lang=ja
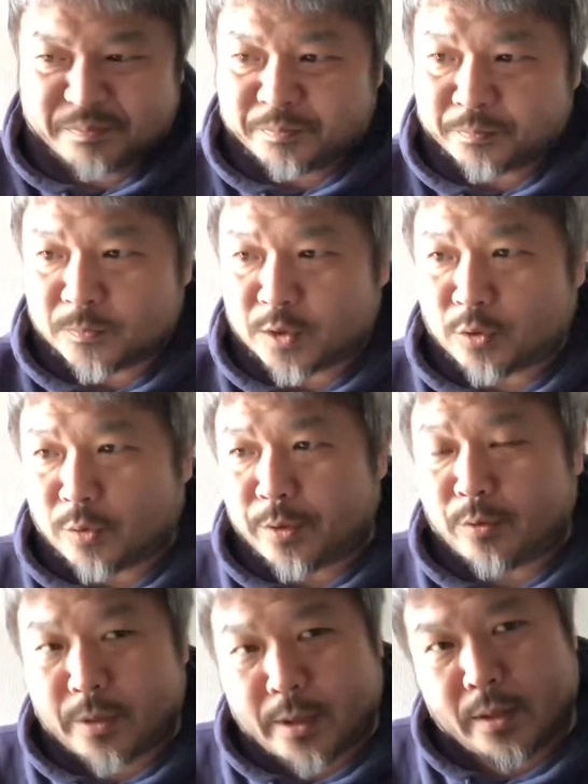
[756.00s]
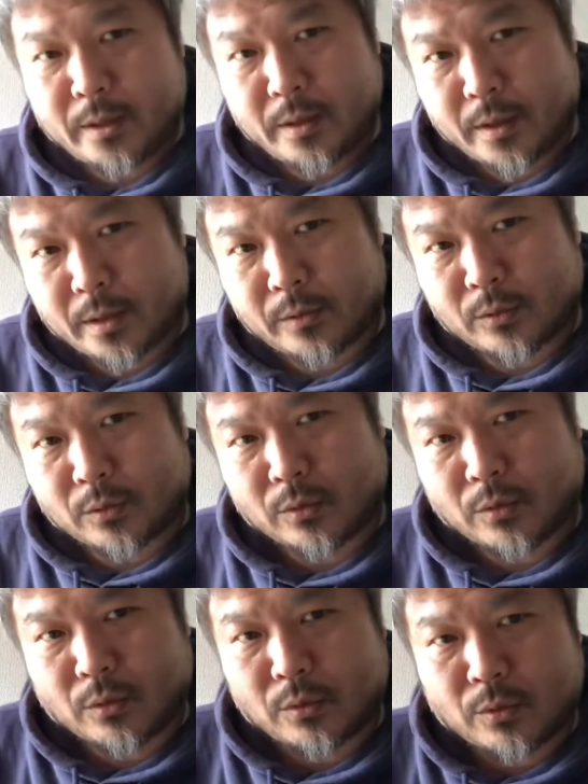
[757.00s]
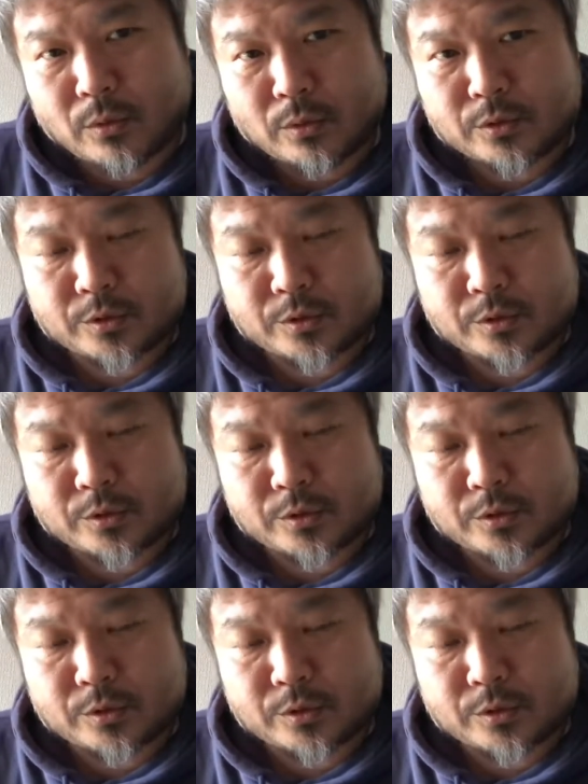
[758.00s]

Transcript: でそれをね、えっと、